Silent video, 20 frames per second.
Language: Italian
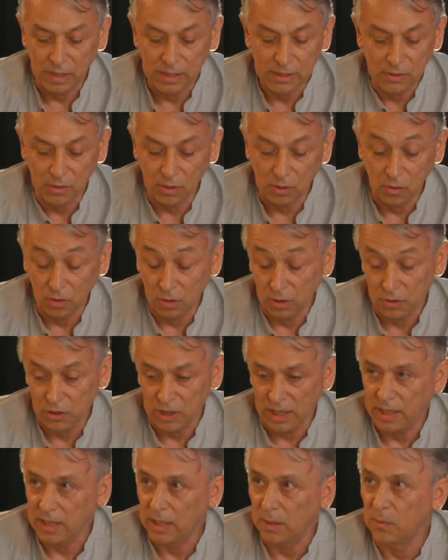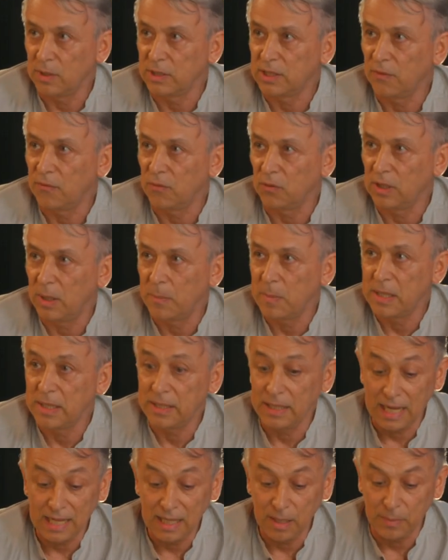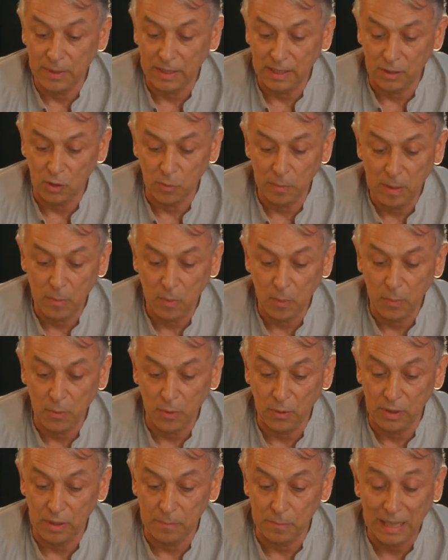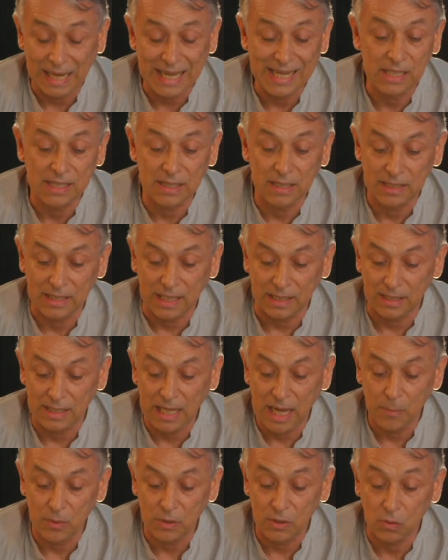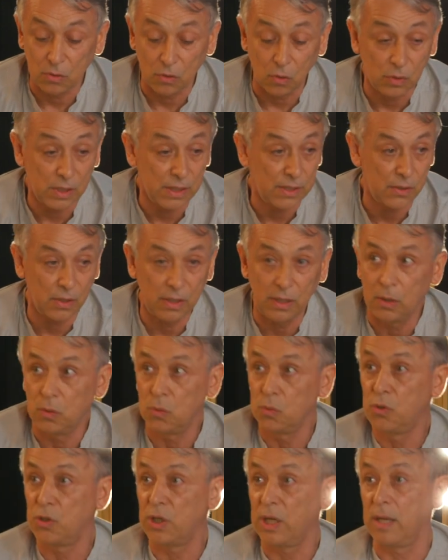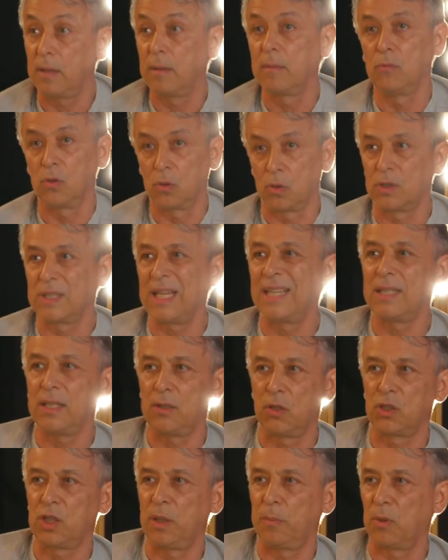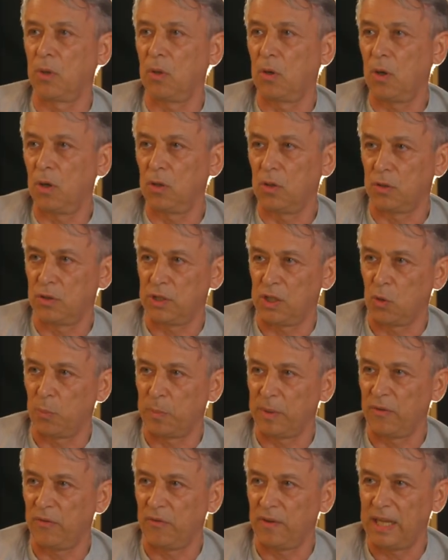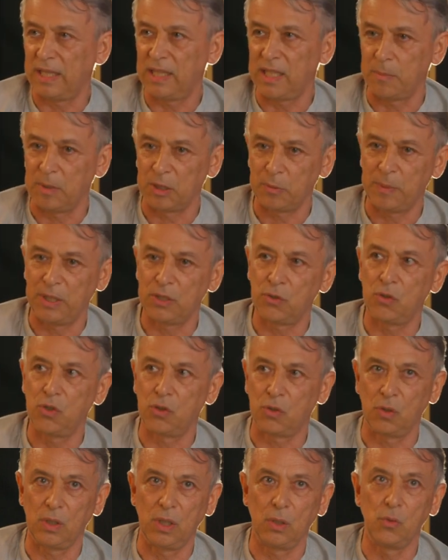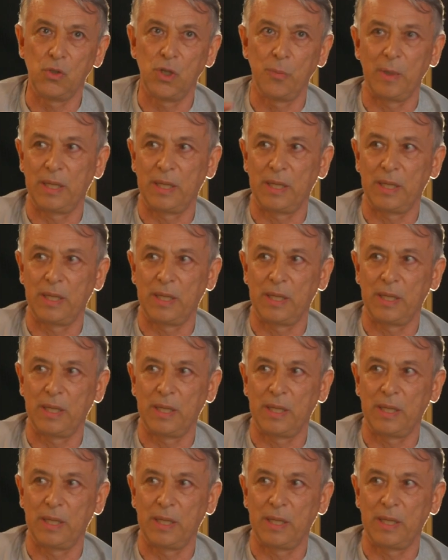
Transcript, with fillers: questo è il color checker, questo è fondamentale perché dobbiamo poi, magari scattiamo in condizioni di luce, nonostante i nostri broncolor siano perfetti, ma spesso ci sono le luci